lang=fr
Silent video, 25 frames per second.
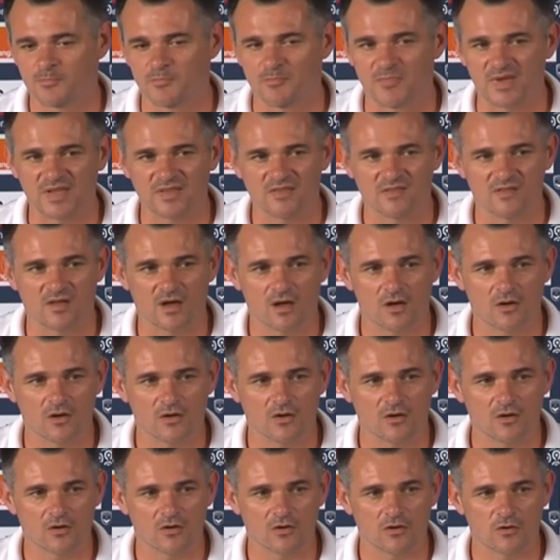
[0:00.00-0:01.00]
maintenant,
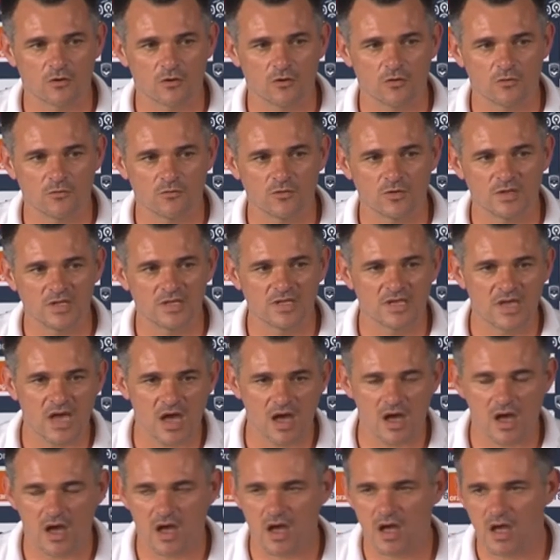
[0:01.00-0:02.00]
il y
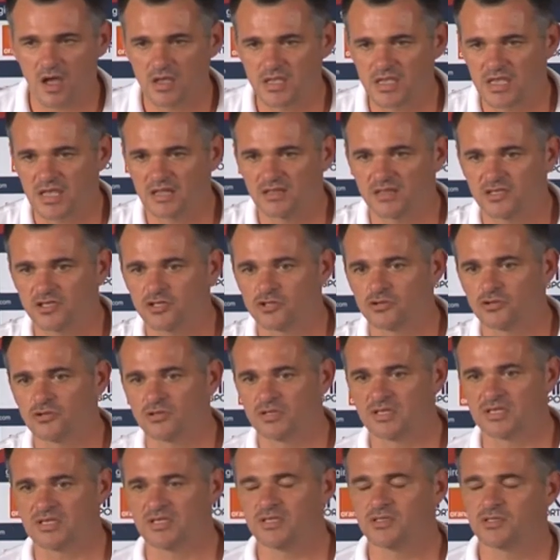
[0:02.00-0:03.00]
a, y, a, des
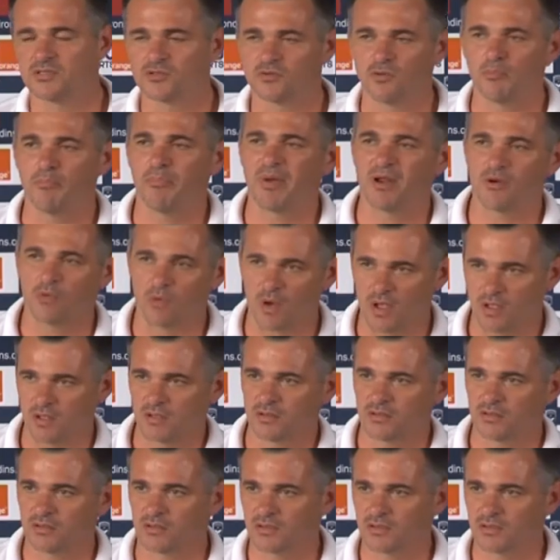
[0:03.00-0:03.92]
jeunes qui sont pas loin,